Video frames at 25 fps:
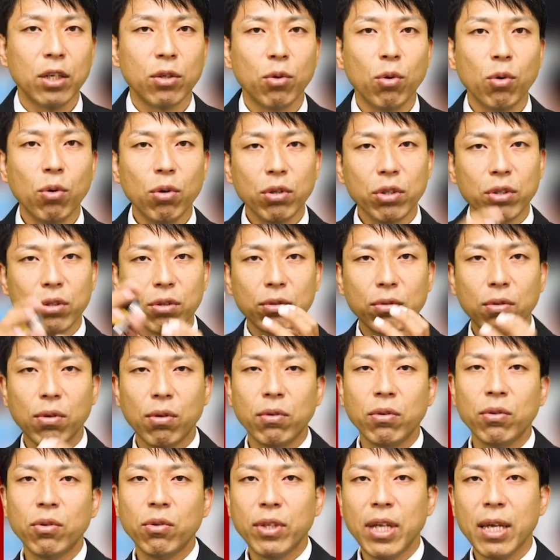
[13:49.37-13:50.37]
どういう
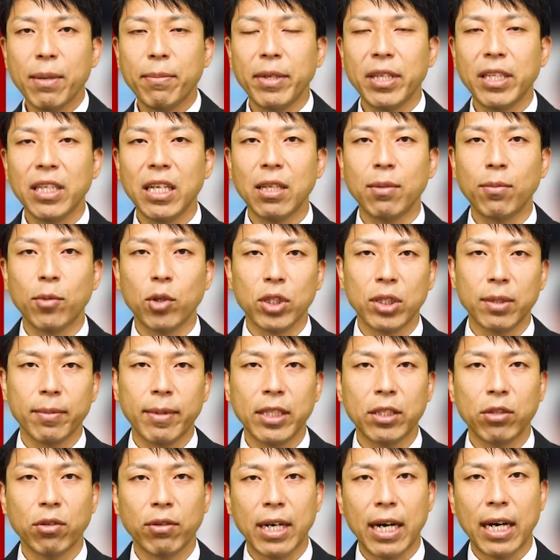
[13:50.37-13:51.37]
行動でみんなの
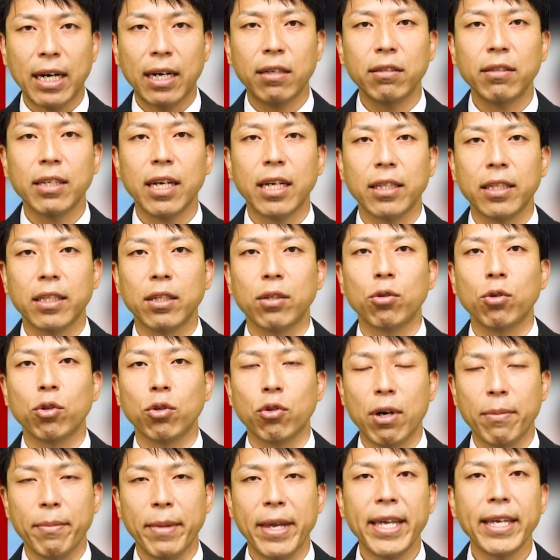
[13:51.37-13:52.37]
モチベーションが上がるかっていうこ
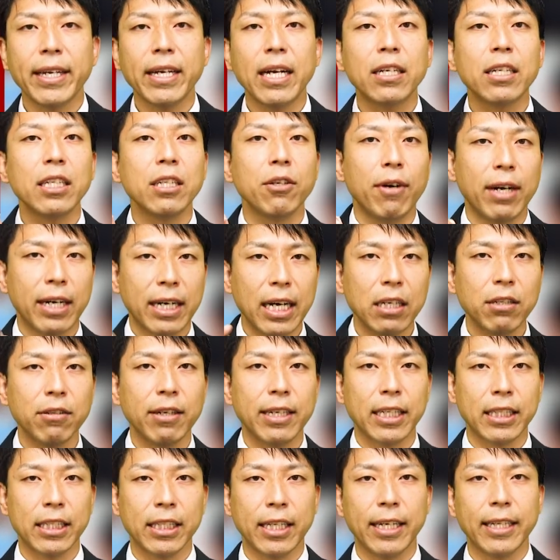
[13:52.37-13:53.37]
とは明確にわかる
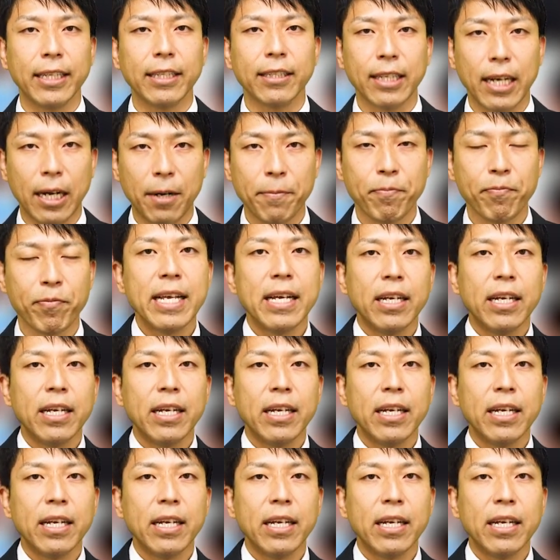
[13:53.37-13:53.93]
わけじゃないですか。